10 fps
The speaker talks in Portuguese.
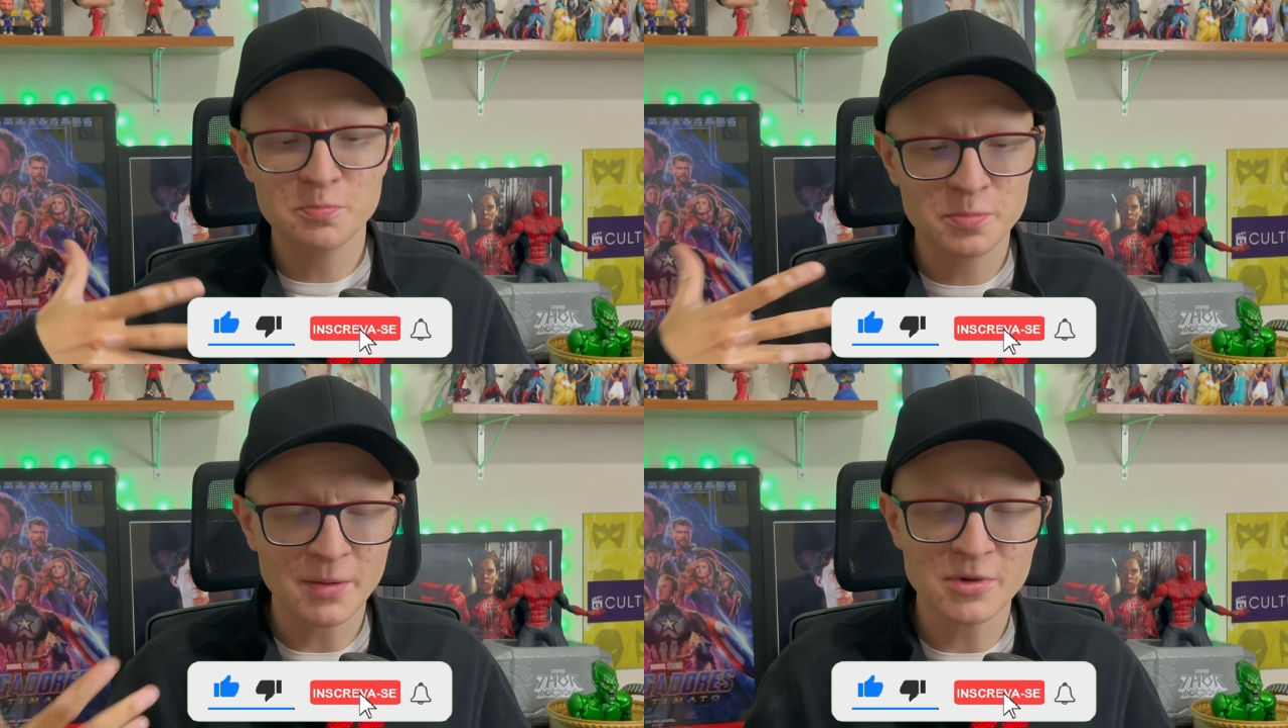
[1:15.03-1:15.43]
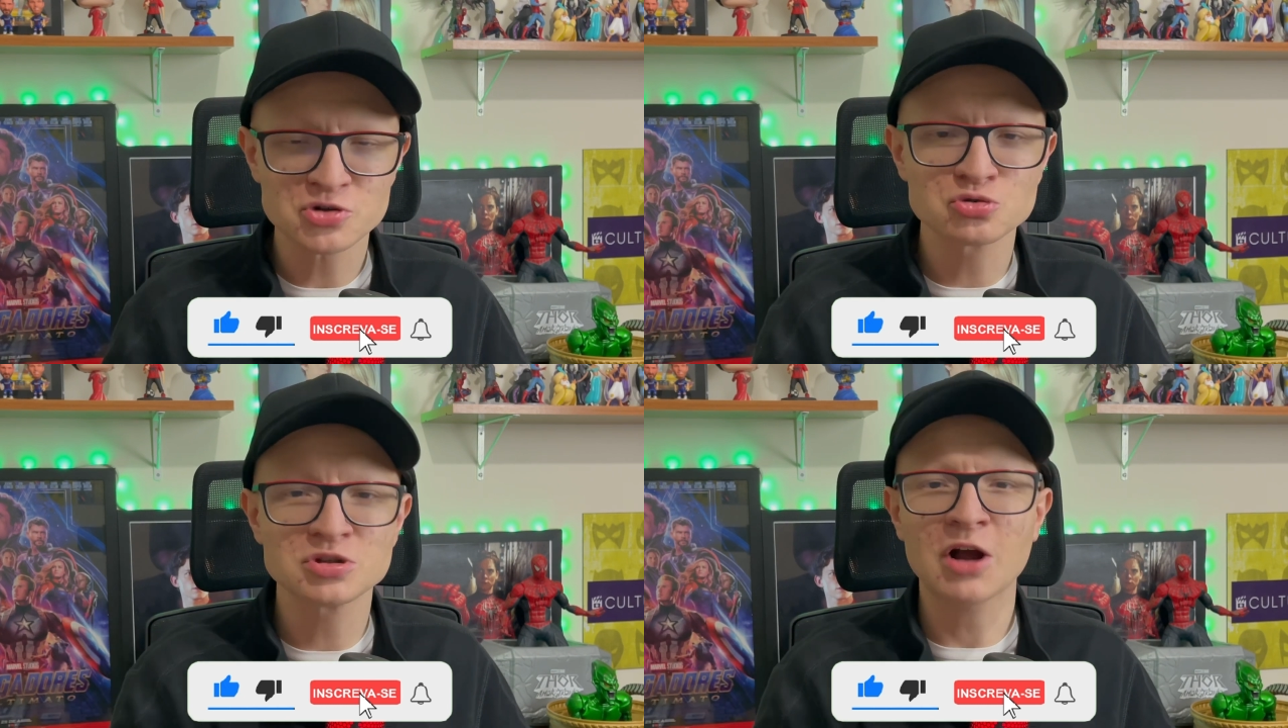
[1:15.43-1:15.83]
e para
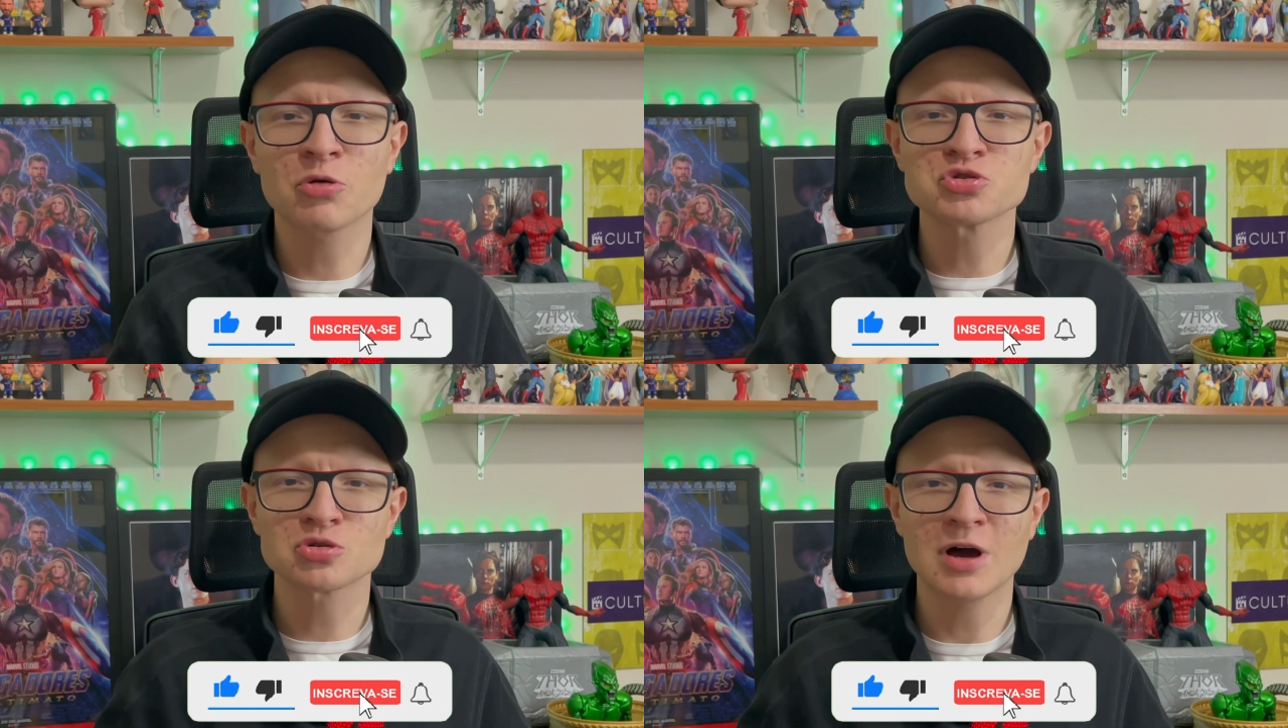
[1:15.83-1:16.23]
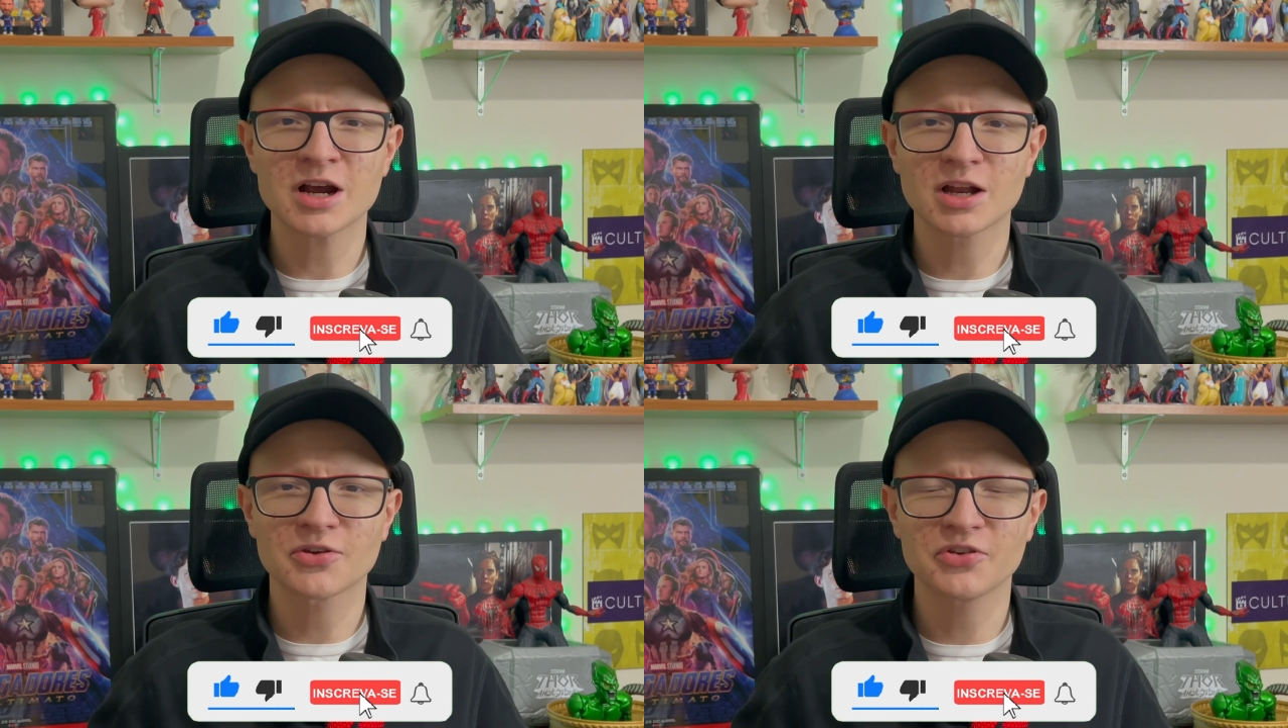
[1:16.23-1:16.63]
me ajudar a
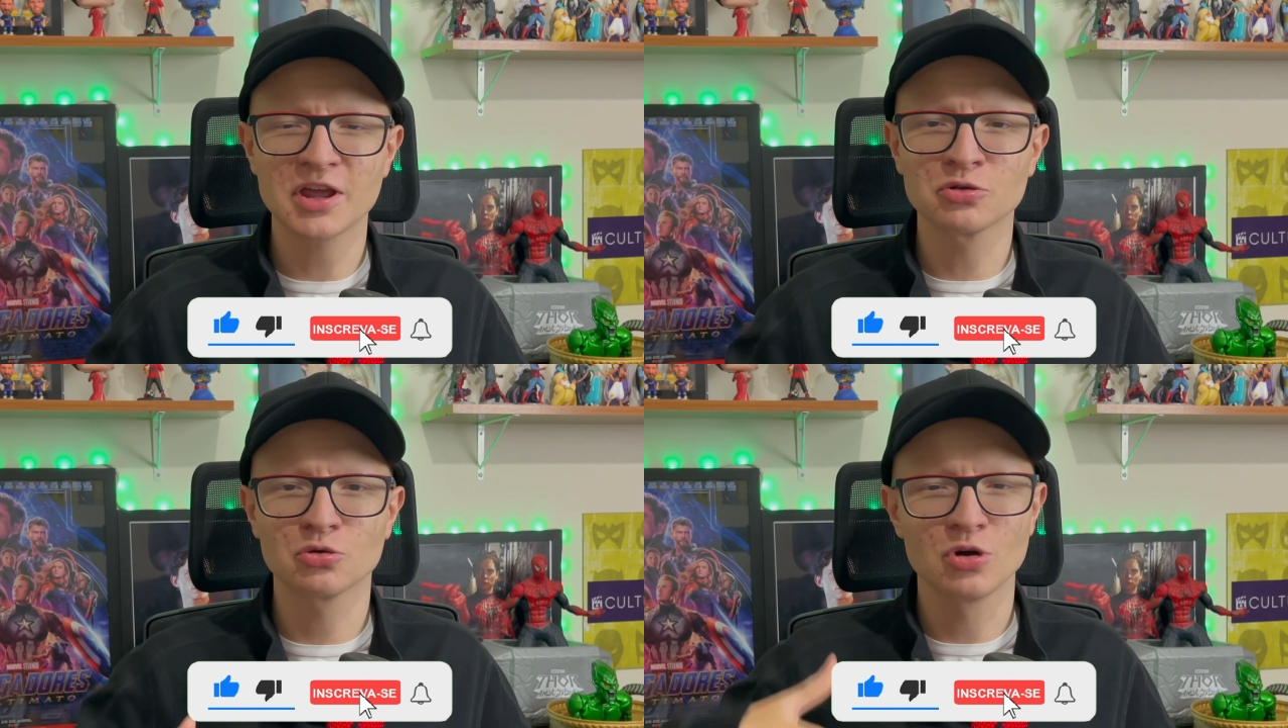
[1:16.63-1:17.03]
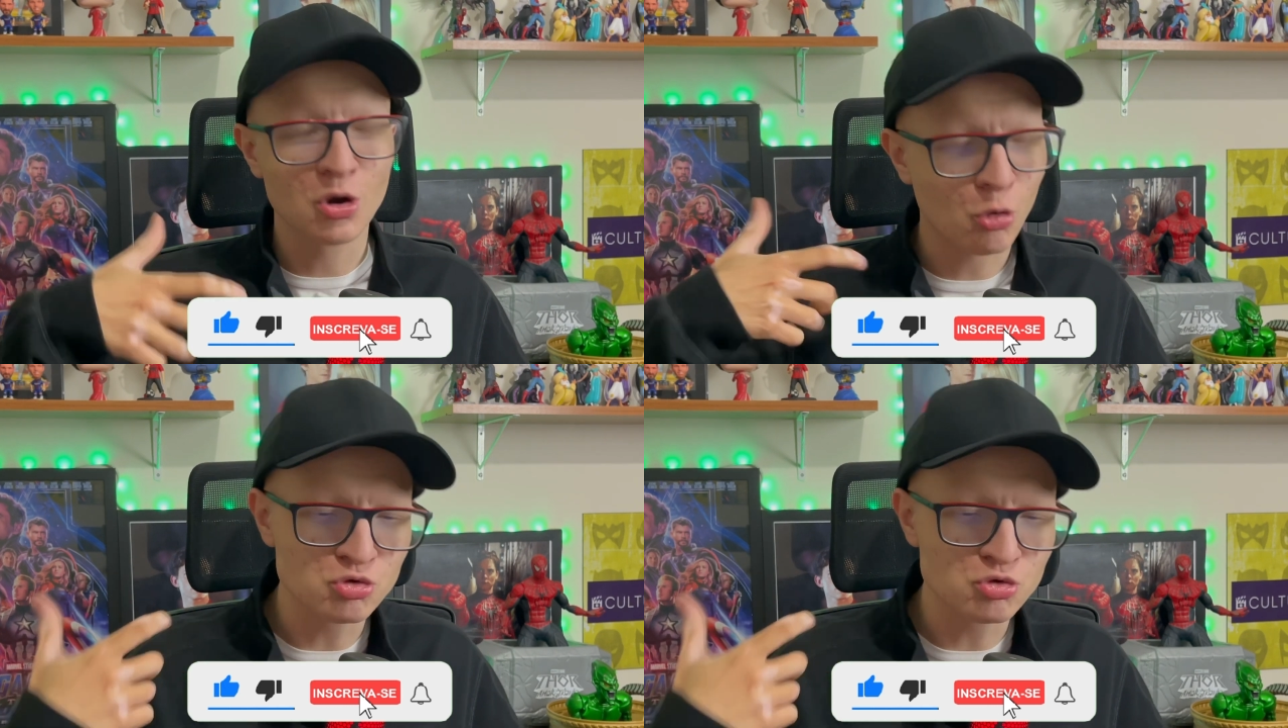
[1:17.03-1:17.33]
continuar crescendo,